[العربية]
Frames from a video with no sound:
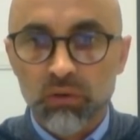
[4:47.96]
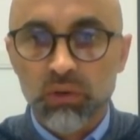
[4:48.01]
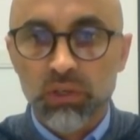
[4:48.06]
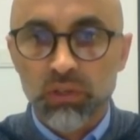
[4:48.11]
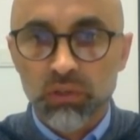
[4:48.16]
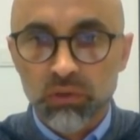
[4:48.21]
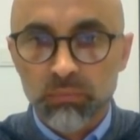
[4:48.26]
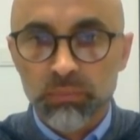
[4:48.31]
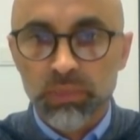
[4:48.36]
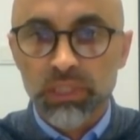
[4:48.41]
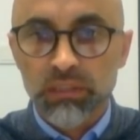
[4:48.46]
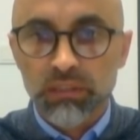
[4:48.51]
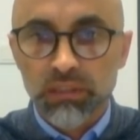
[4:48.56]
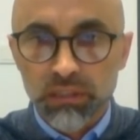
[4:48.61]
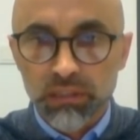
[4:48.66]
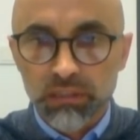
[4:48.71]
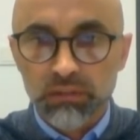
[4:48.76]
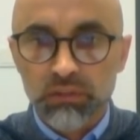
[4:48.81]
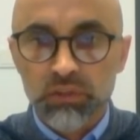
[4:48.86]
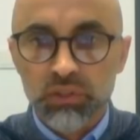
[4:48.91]
أنهم
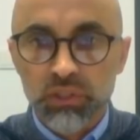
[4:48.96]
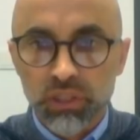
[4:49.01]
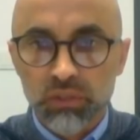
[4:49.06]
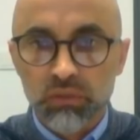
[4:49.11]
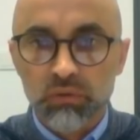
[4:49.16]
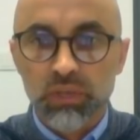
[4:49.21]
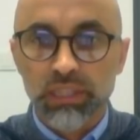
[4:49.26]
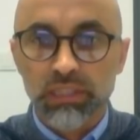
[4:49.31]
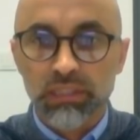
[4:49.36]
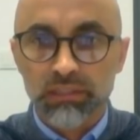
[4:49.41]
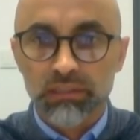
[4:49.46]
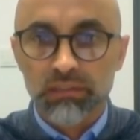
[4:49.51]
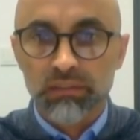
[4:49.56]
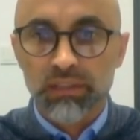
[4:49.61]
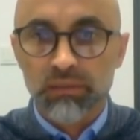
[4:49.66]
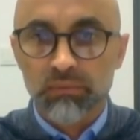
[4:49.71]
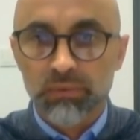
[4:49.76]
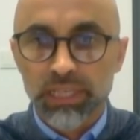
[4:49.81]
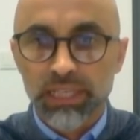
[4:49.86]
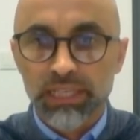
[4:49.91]
قد انشقوا عن
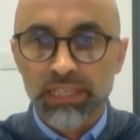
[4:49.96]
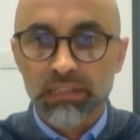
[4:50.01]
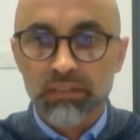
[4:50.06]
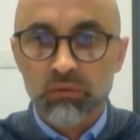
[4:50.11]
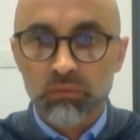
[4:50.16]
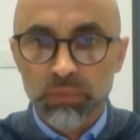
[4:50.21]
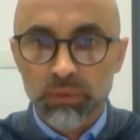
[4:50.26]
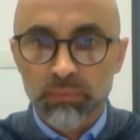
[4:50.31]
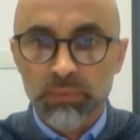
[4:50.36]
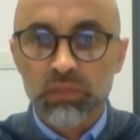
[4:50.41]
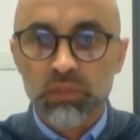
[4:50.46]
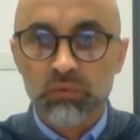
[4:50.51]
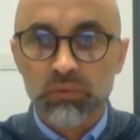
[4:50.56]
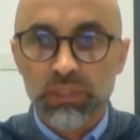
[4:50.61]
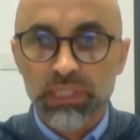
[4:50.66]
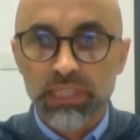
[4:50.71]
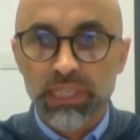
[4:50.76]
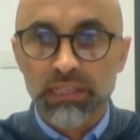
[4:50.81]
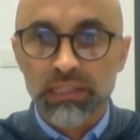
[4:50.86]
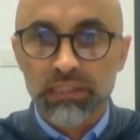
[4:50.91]
النظام ولكن هم
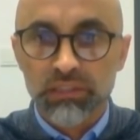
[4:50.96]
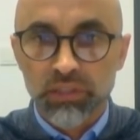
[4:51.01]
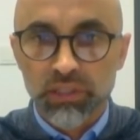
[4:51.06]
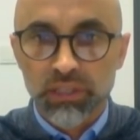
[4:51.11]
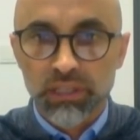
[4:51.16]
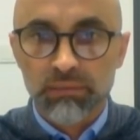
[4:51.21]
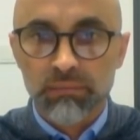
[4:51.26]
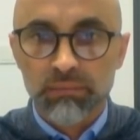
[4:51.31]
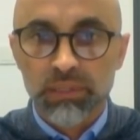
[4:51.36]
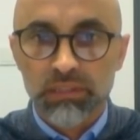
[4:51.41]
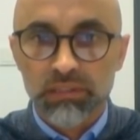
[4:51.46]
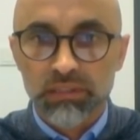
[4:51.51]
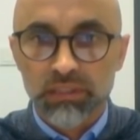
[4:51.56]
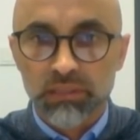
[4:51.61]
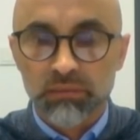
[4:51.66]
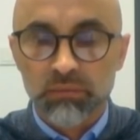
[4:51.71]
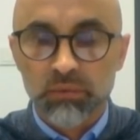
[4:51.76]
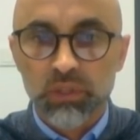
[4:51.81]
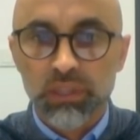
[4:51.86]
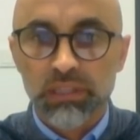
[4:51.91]
مسؤولين عن الجرائم اللي
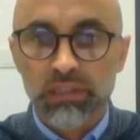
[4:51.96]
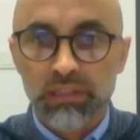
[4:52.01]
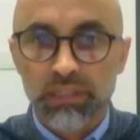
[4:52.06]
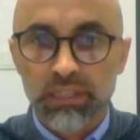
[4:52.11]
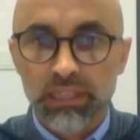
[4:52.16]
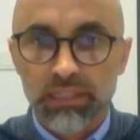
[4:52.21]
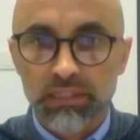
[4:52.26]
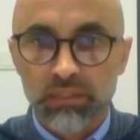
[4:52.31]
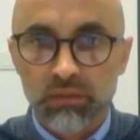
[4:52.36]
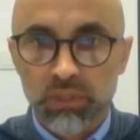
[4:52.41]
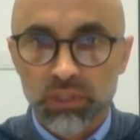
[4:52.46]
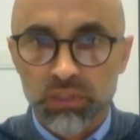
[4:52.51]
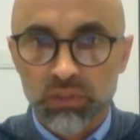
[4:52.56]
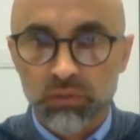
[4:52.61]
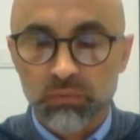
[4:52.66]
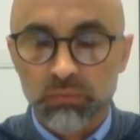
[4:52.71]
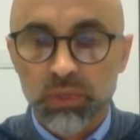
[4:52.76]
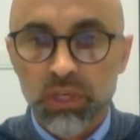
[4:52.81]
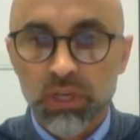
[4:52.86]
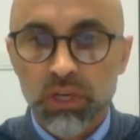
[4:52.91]
ارتكبوها أثناء
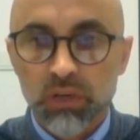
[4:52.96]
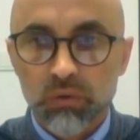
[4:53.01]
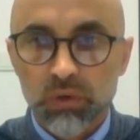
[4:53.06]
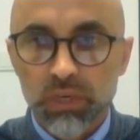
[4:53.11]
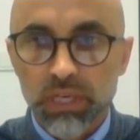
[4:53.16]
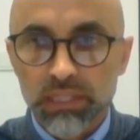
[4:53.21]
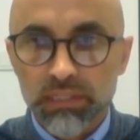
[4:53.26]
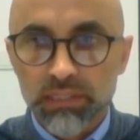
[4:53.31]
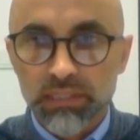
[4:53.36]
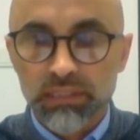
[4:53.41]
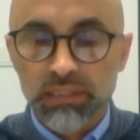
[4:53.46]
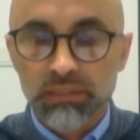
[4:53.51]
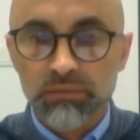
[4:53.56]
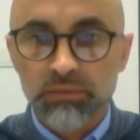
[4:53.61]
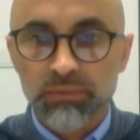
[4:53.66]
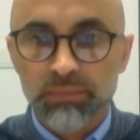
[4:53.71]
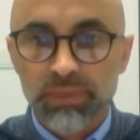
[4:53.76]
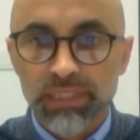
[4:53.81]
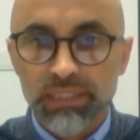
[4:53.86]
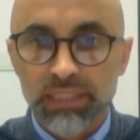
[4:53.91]
تواجدهم وخاصة
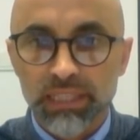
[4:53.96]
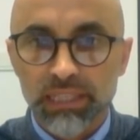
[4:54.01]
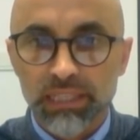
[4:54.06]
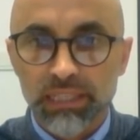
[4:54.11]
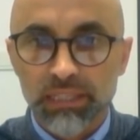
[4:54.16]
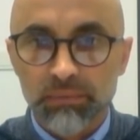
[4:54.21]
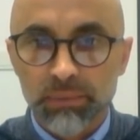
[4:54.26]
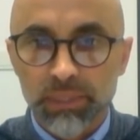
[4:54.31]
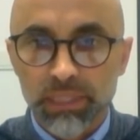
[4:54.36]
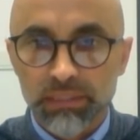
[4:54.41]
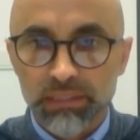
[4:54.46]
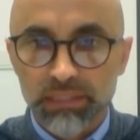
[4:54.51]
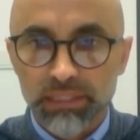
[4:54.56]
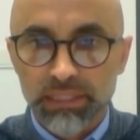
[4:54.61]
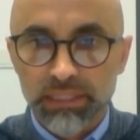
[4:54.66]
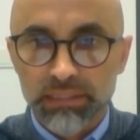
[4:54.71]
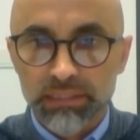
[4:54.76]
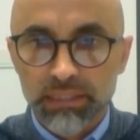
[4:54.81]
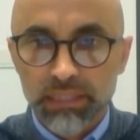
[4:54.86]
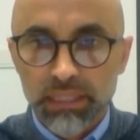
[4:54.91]
فيما يتعلق
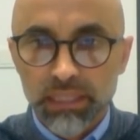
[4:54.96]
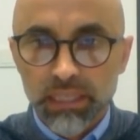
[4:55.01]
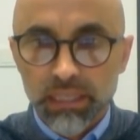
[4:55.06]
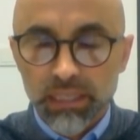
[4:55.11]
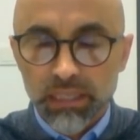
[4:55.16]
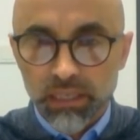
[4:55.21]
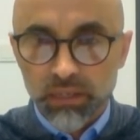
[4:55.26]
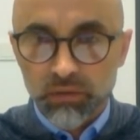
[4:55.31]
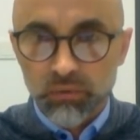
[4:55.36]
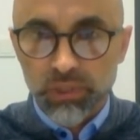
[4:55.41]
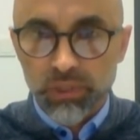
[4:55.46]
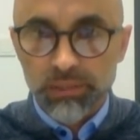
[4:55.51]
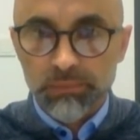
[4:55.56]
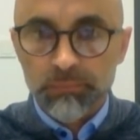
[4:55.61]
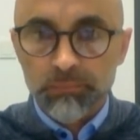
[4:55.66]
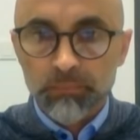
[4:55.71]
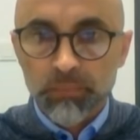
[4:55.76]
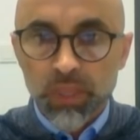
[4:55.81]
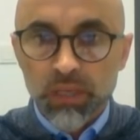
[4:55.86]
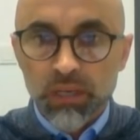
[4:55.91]
بقضية أنور
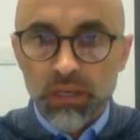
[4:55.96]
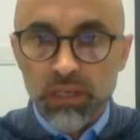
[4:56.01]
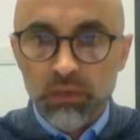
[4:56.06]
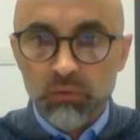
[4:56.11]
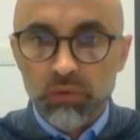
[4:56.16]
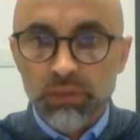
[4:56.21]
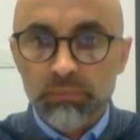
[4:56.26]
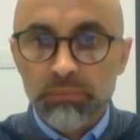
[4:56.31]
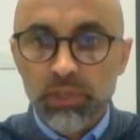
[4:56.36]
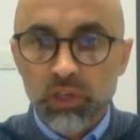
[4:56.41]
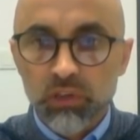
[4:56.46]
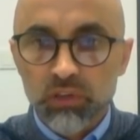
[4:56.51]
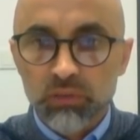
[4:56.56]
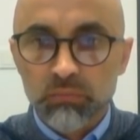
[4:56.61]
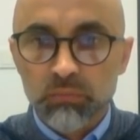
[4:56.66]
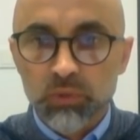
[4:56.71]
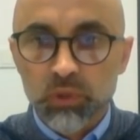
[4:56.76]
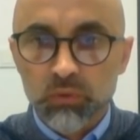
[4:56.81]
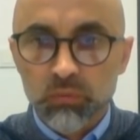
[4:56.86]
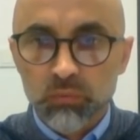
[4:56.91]
انور نعم.
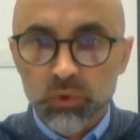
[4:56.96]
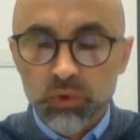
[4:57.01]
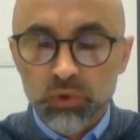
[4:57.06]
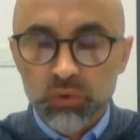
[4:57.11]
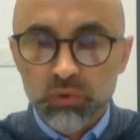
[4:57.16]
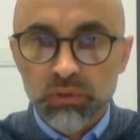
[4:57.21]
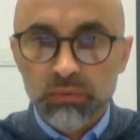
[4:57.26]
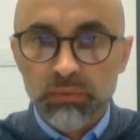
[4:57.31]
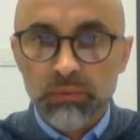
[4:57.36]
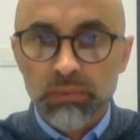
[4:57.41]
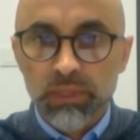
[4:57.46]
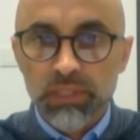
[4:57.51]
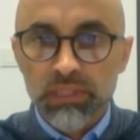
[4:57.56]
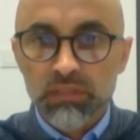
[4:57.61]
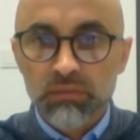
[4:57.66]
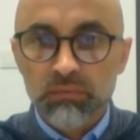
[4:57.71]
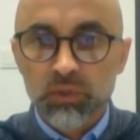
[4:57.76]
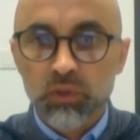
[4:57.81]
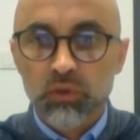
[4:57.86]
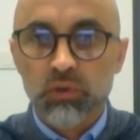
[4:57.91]
بحكم موجوده
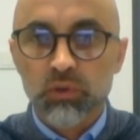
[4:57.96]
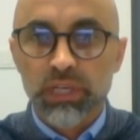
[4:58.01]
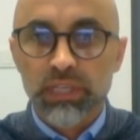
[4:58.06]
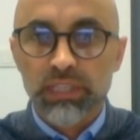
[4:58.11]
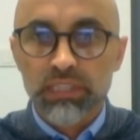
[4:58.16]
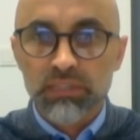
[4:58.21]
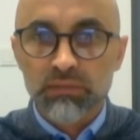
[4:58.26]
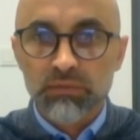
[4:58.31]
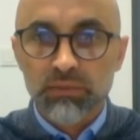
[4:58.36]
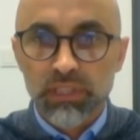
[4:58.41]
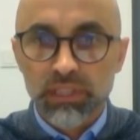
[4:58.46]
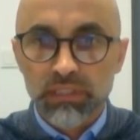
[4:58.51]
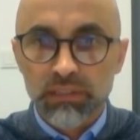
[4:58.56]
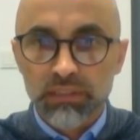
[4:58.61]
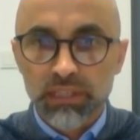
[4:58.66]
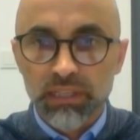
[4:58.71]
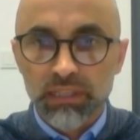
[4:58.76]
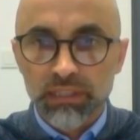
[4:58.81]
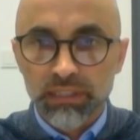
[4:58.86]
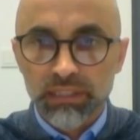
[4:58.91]
بمنصبه ورئيس فرع
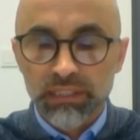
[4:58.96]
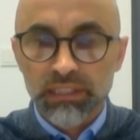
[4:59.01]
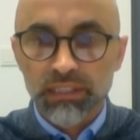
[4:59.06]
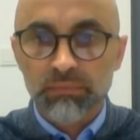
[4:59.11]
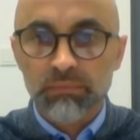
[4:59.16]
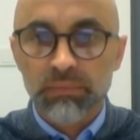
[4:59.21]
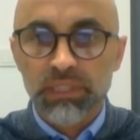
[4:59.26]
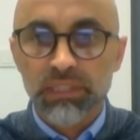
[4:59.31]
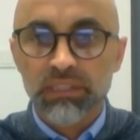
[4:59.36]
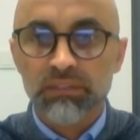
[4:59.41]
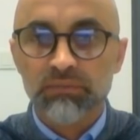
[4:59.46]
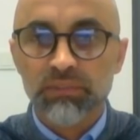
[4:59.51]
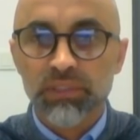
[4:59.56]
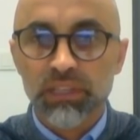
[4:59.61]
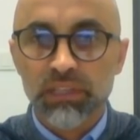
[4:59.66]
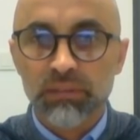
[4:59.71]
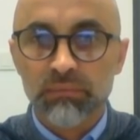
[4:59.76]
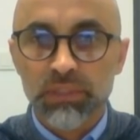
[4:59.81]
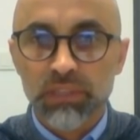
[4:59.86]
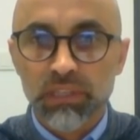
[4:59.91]
التحقيق
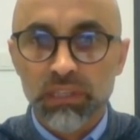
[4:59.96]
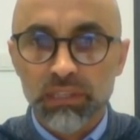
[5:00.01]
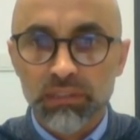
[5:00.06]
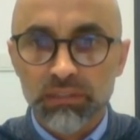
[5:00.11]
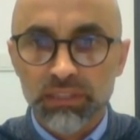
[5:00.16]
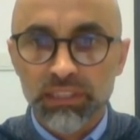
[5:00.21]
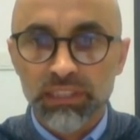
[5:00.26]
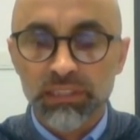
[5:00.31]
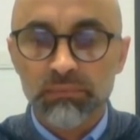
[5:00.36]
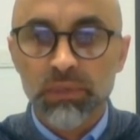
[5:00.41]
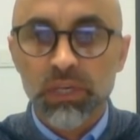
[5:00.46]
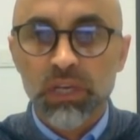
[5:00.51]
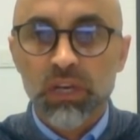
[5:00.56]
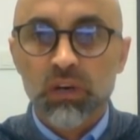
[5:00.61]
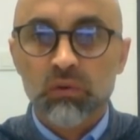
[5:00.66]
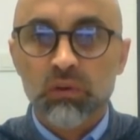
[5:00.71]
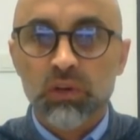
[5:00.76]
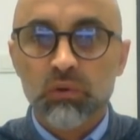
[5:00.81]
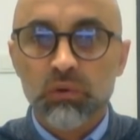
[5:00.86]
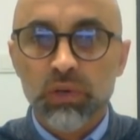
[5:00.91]
بفرع الخطيب
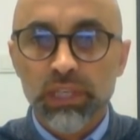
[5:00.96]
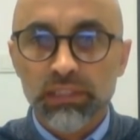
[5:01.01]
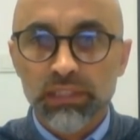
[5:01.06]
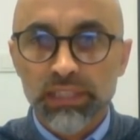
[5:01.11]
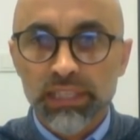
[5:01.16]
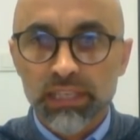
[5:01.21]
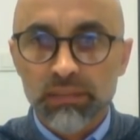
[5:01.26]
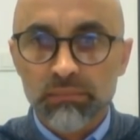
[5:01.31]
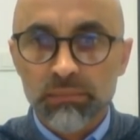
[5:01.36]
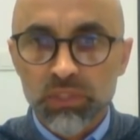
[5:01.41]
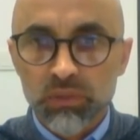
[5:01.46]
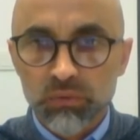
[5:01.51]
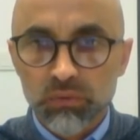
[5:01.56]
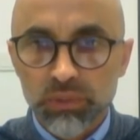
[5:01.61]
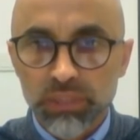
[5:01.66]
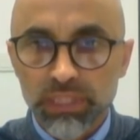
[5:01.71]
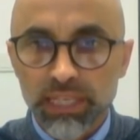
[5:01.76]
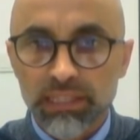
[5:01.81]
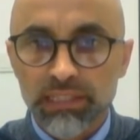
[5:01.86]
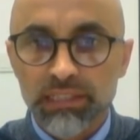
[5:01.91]
وهو ايضا كان
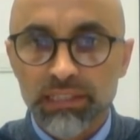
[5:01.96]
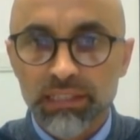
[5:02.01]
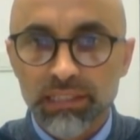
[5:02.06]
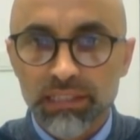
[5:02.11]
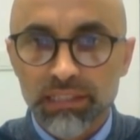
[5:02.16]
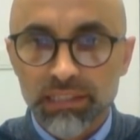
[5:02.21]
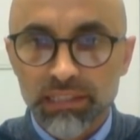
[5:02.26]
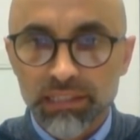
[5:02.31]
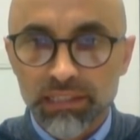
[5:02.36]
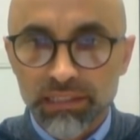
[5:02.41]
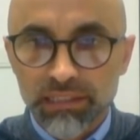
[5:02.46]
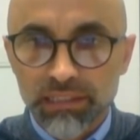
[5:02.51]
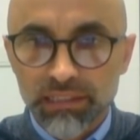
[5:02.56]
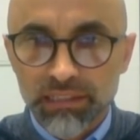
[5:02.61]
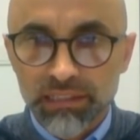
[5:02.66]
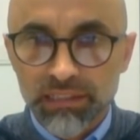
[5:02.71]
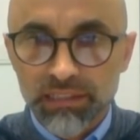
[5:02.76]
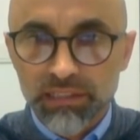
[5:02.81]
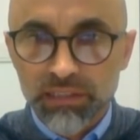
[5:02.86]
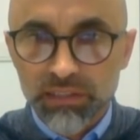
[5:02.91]
مسؤول عن
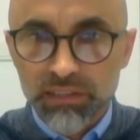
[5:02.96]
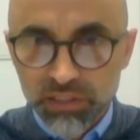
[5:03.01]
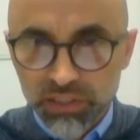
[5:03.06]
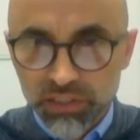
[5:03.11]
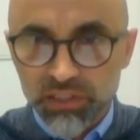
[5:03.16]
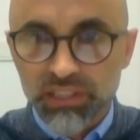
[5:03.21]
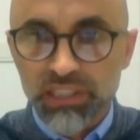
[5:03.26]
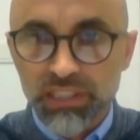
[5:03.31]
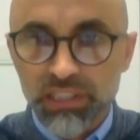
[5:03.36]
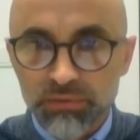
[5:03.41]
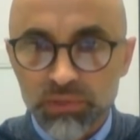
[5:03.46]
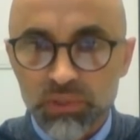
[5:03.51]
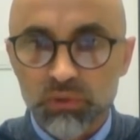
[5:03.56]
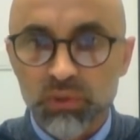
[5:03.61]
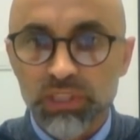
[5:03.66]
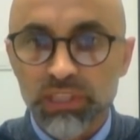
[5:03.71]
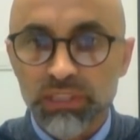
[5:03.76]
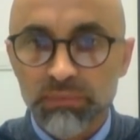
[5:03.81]
السجن نفسه اللي